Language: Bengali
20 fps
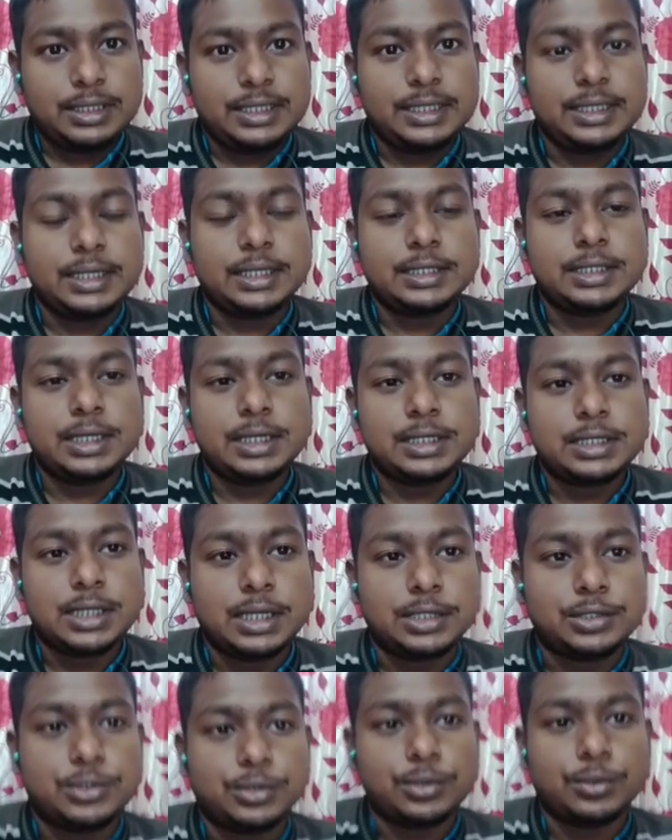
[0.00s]
তিন হাজার
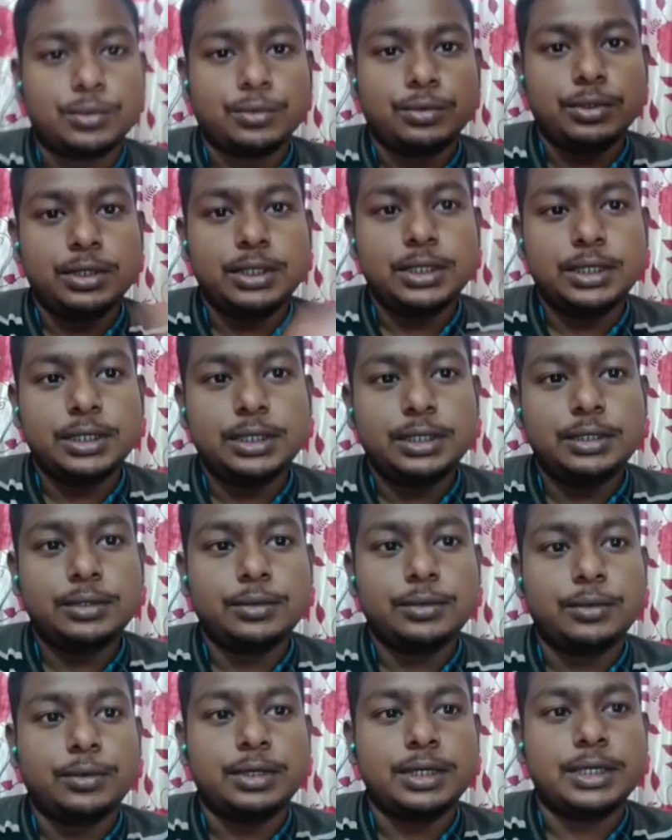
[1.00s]
সাতশো কুড়ি
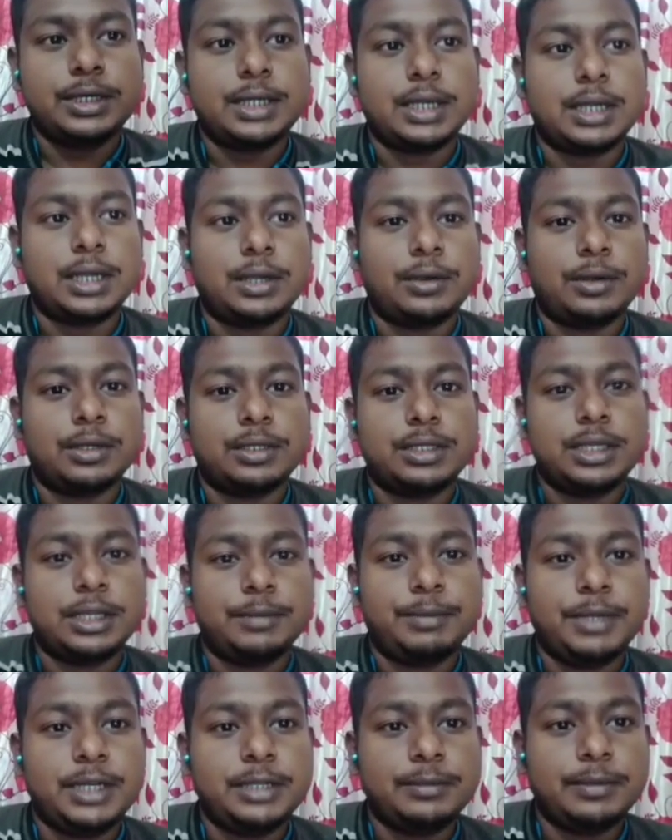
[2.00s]
কোটি টাকা অর্থের
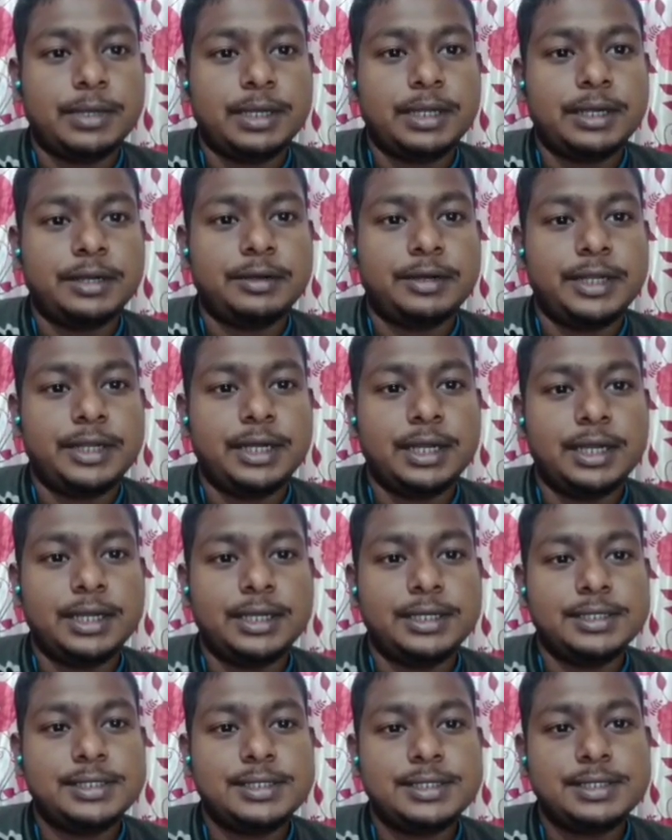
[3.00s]
বিনিময়ে
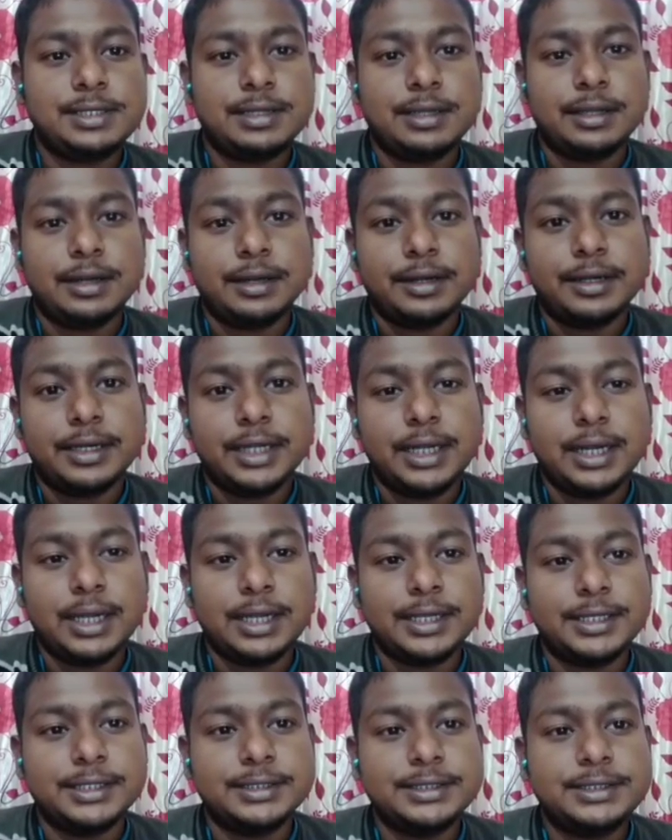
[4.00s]
রিলায়েন্স
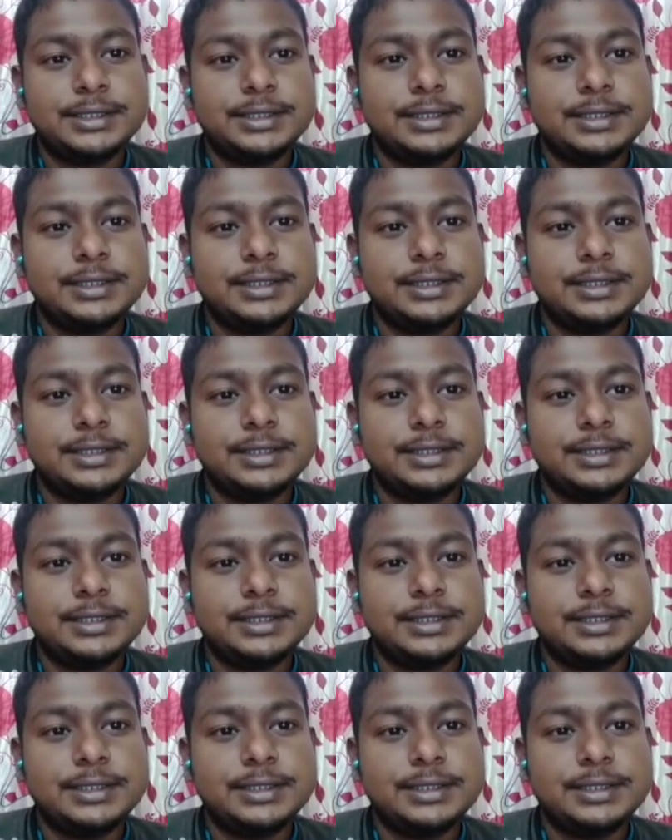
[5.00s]
রিলায়েন্স